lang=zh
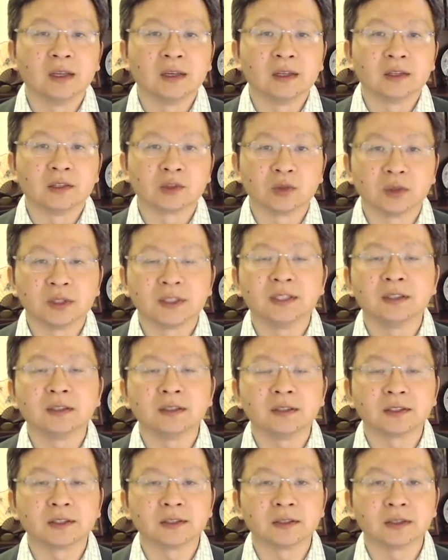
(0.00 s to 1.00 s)
所
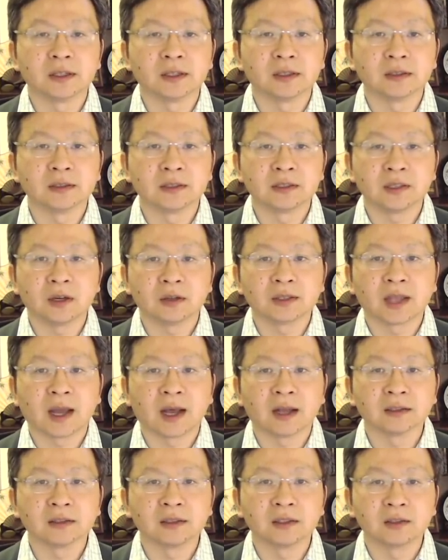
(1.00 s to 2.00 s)
幸的是呢，教
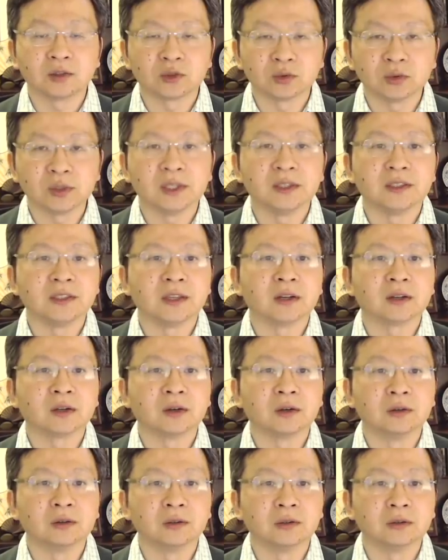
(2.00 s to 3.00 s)
堂的主体结
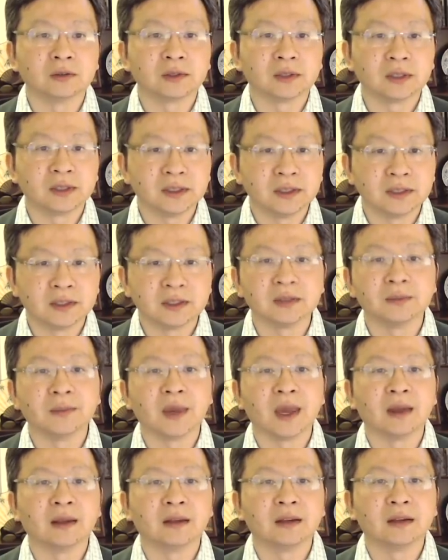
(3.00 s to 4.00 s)
构得以幸
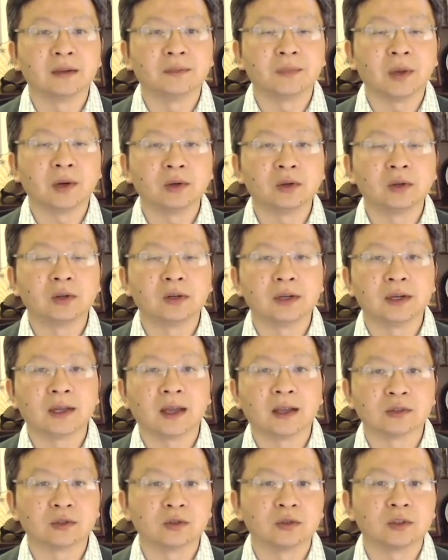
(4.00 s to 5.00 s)
免，包括
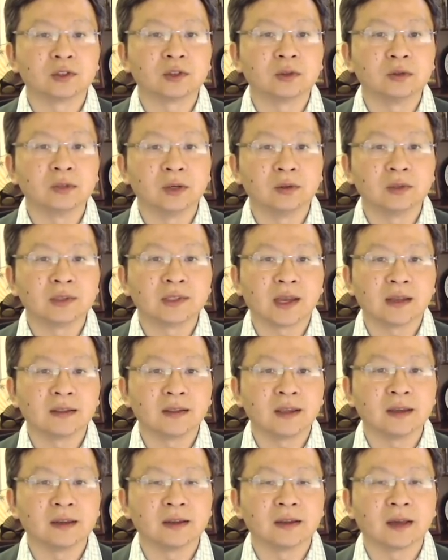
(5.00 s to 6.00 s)
两座钟楼在
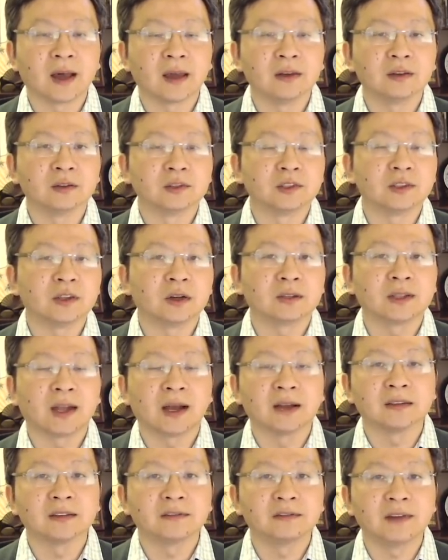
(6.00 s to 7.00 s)
内，还有教
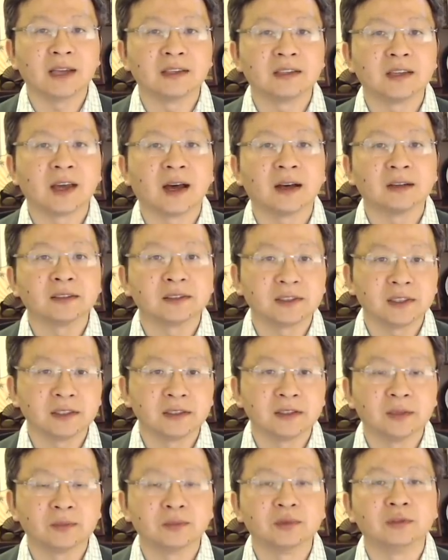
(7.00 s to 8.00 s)
堂的外墙这
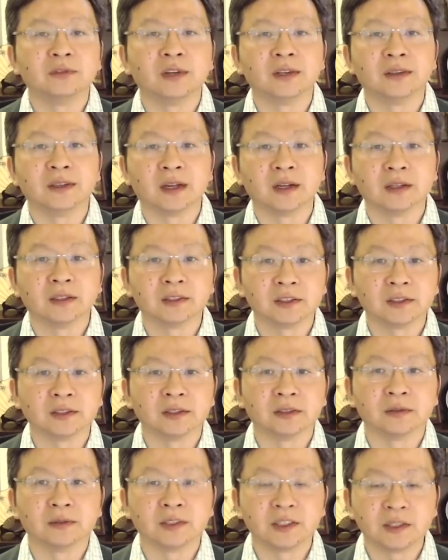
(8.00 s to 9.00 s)
些部分呢
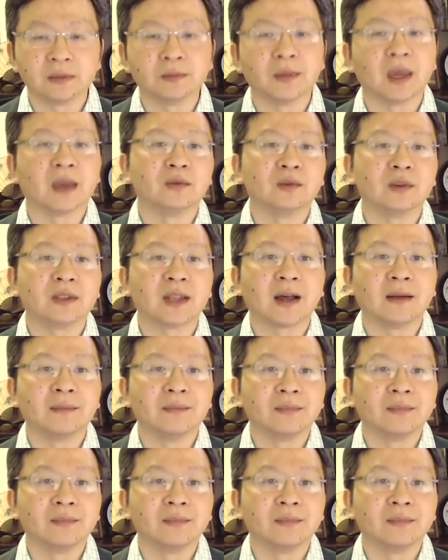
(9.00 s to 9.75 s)
是幸免于难。